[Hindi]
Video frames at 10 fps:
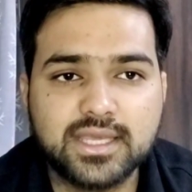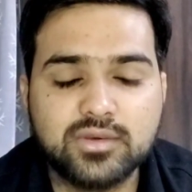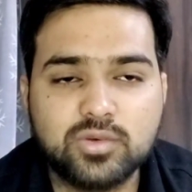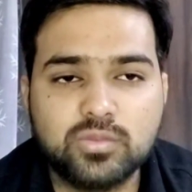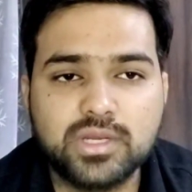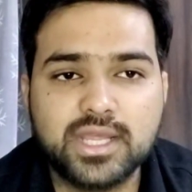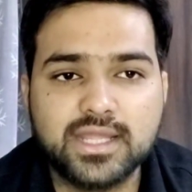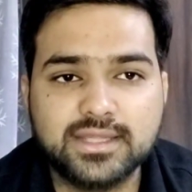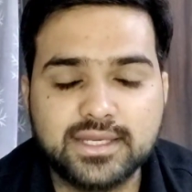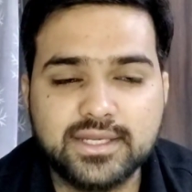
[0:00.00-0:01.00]
लेंगे ह्यूमन
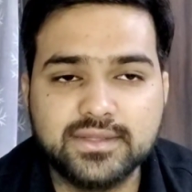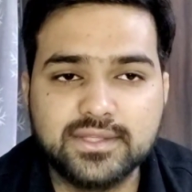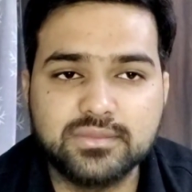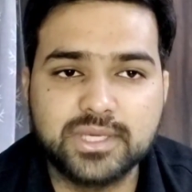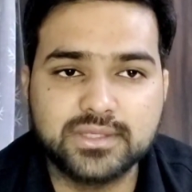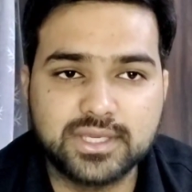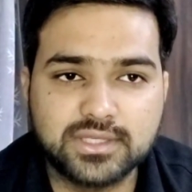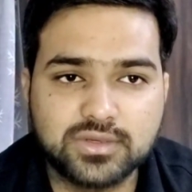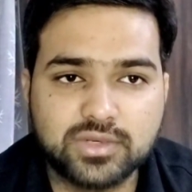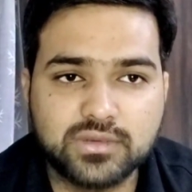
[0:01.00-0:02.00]
हेल्थ एंड डिजीज पे
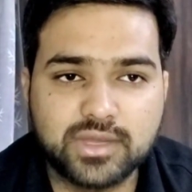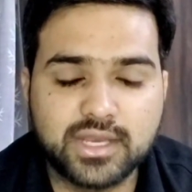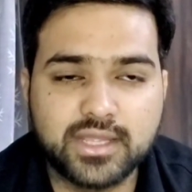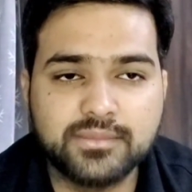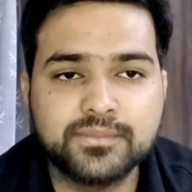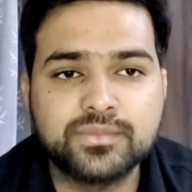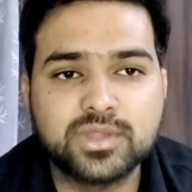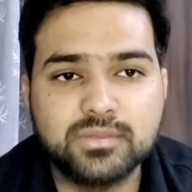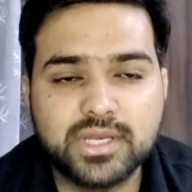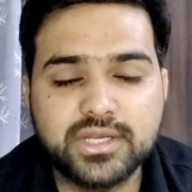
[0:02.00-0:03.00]
सेशन होने वाला है
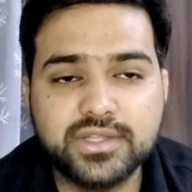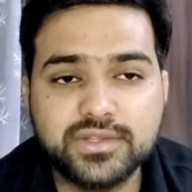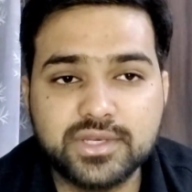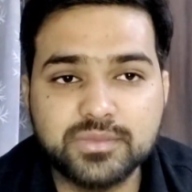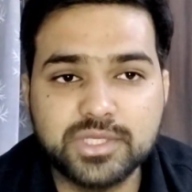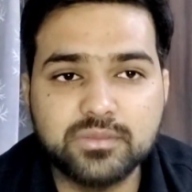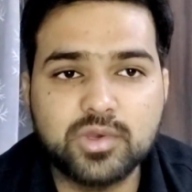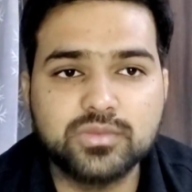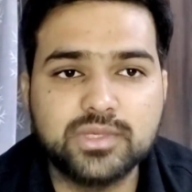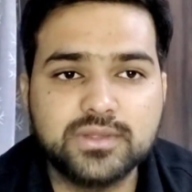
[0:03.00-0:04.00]
मैंने डिस्क्रिप्शन
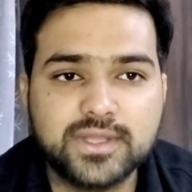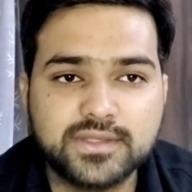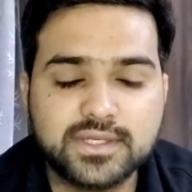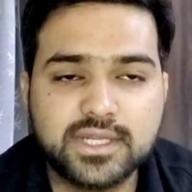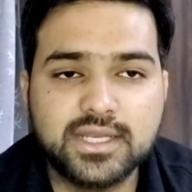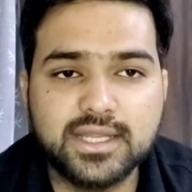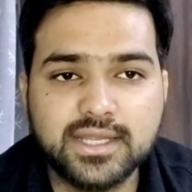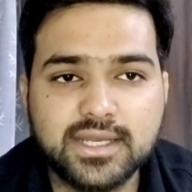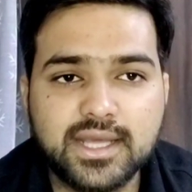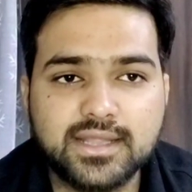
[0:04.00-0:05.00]
बॉक्स में इस सेशन का
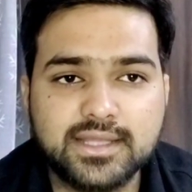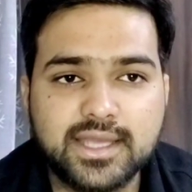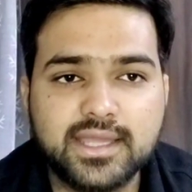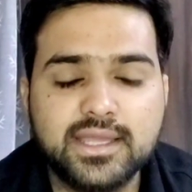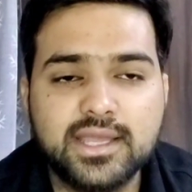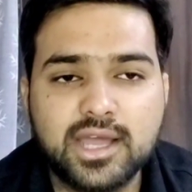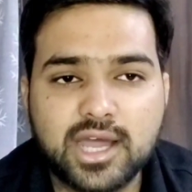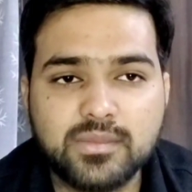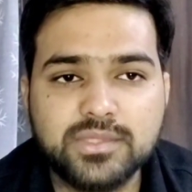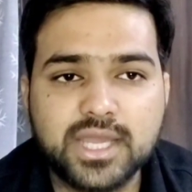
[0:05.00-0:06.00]
लिंक डाल दिया है
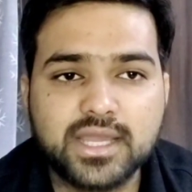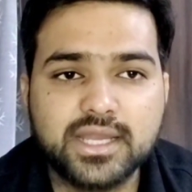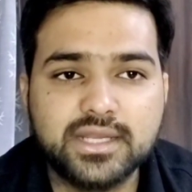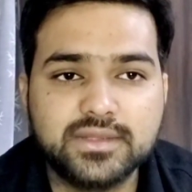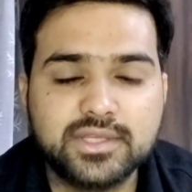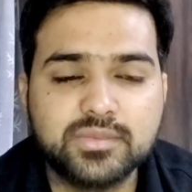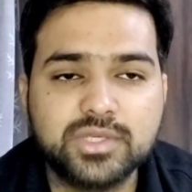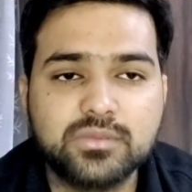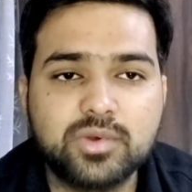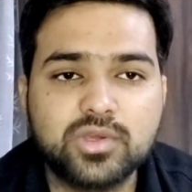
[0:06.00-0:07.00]
आप जाके
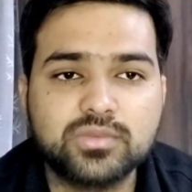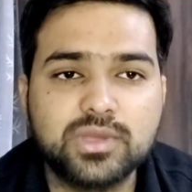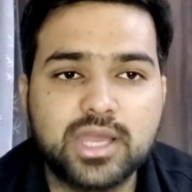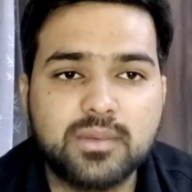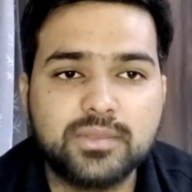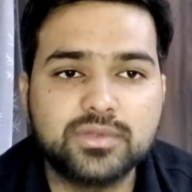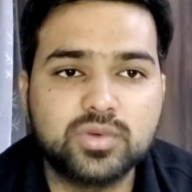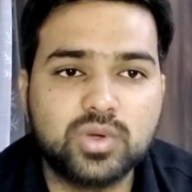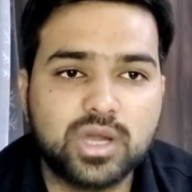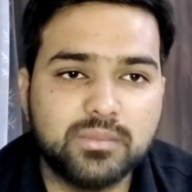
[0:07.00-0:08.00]
डिस्क्रिप्शन बॉक्स में आप
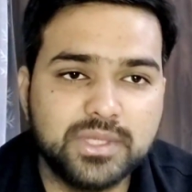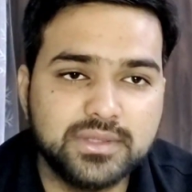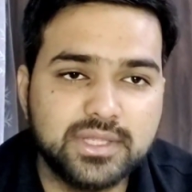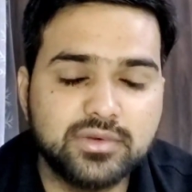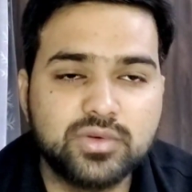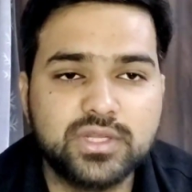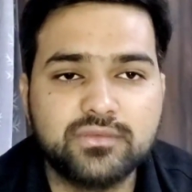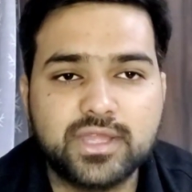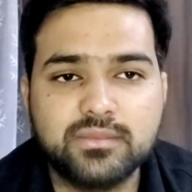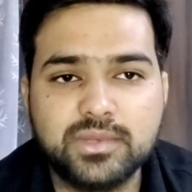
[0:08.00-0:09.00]
इसको अभी से
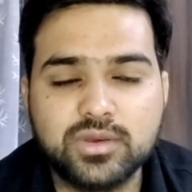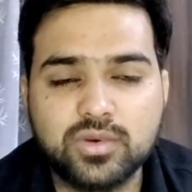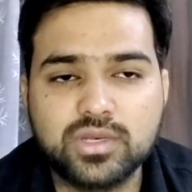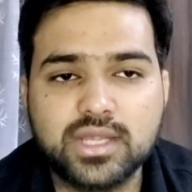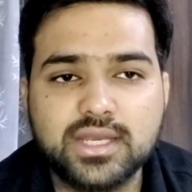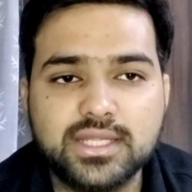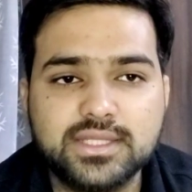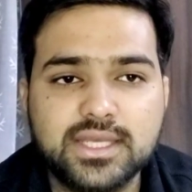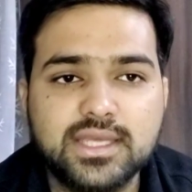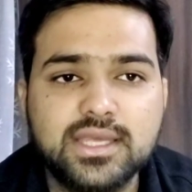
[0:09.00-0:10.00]
नोटिफाई मी ऑन कर
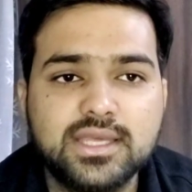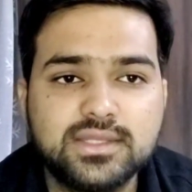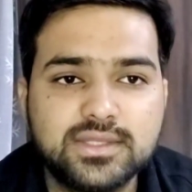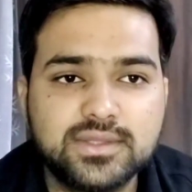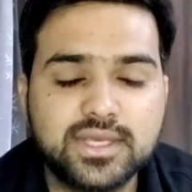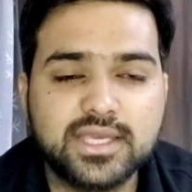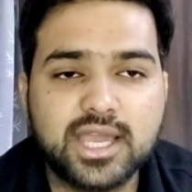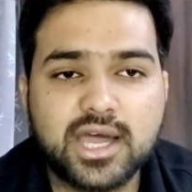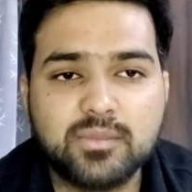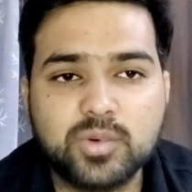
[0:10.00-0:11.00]
लीजिए जिससे कि
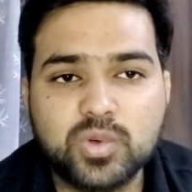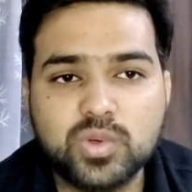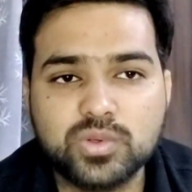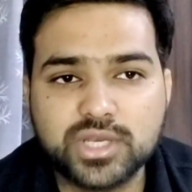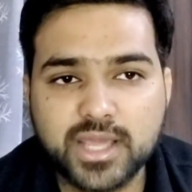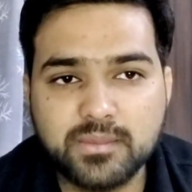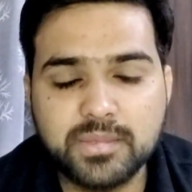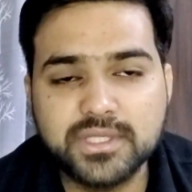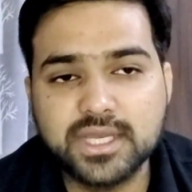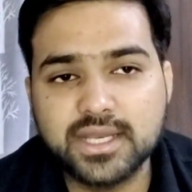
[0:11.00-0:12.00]
आपको टाइम
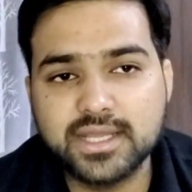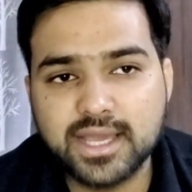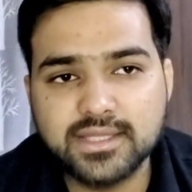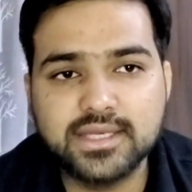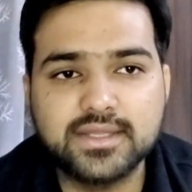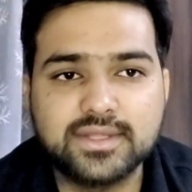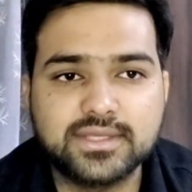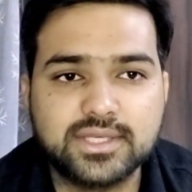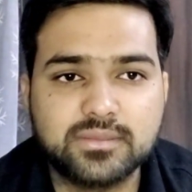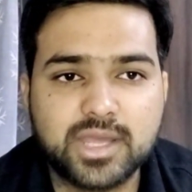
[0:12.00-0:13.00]
पे जाना याद रहे
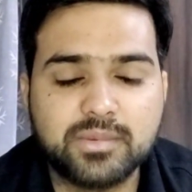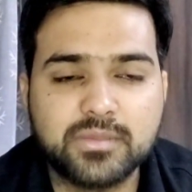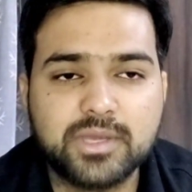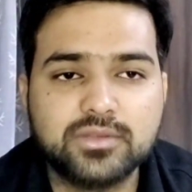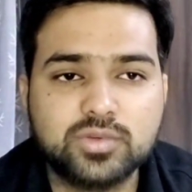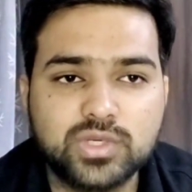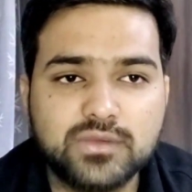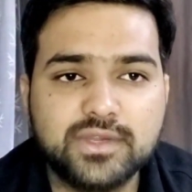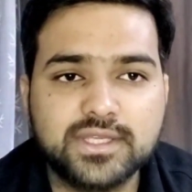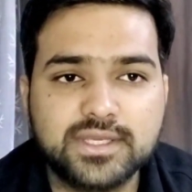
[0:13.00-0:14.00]
सेशन में आपके पास
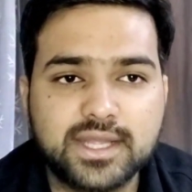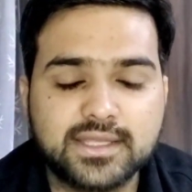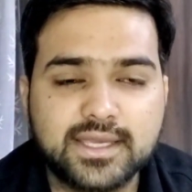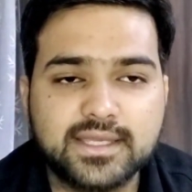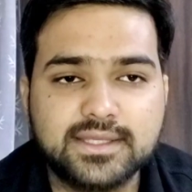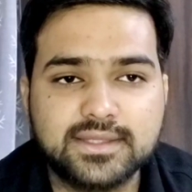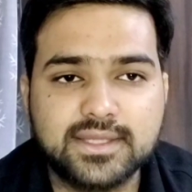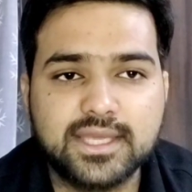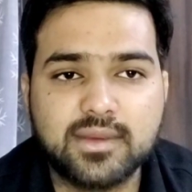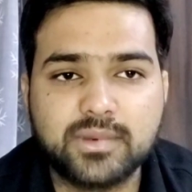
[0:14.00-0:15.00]
नोटिफिकेशन आ जाएगा
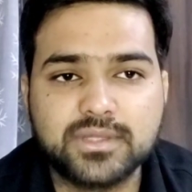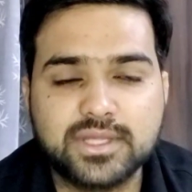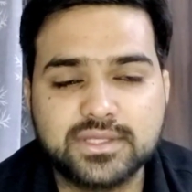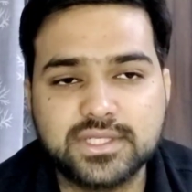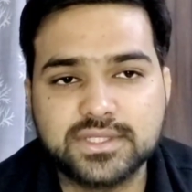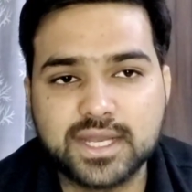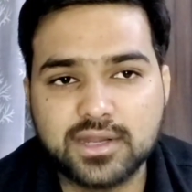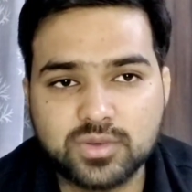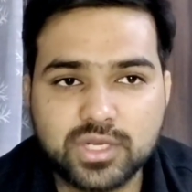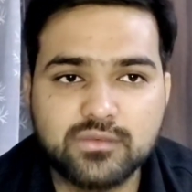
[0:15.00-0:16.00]
जैसे ही आपका सेशन
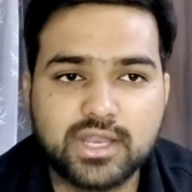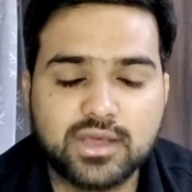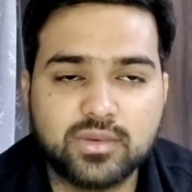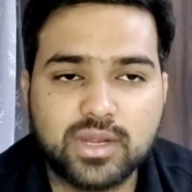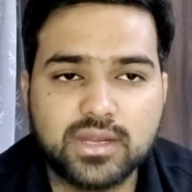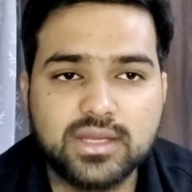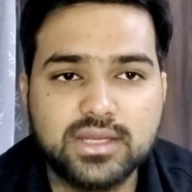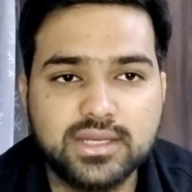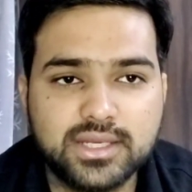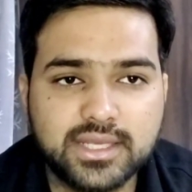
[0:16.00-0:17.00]
स्टार्ट होने वाला होगा
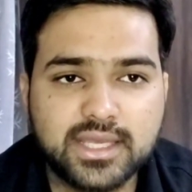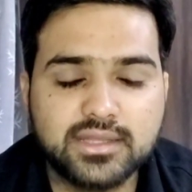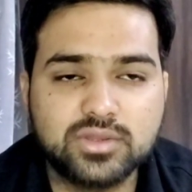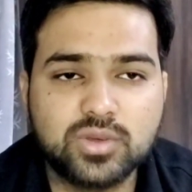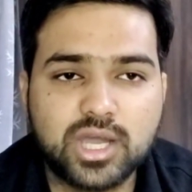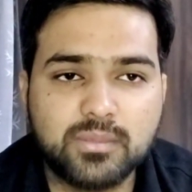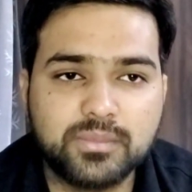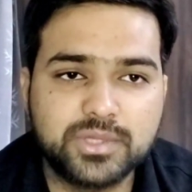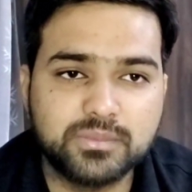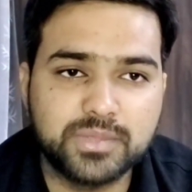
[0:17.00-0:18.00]
ठीक है तो
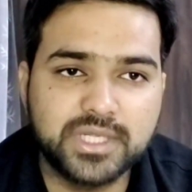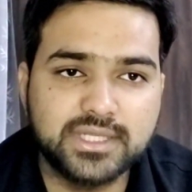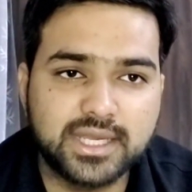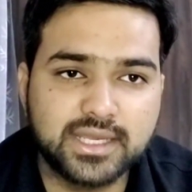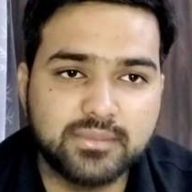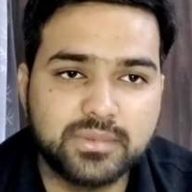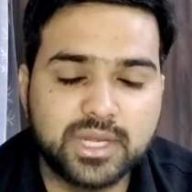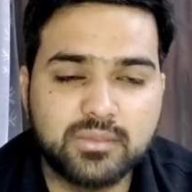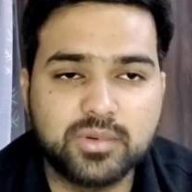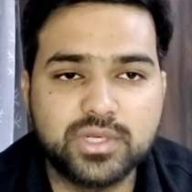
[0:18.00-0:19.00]
आप सिंपली जाके
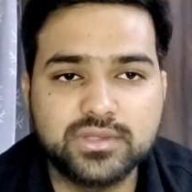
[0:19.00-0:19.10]
आपको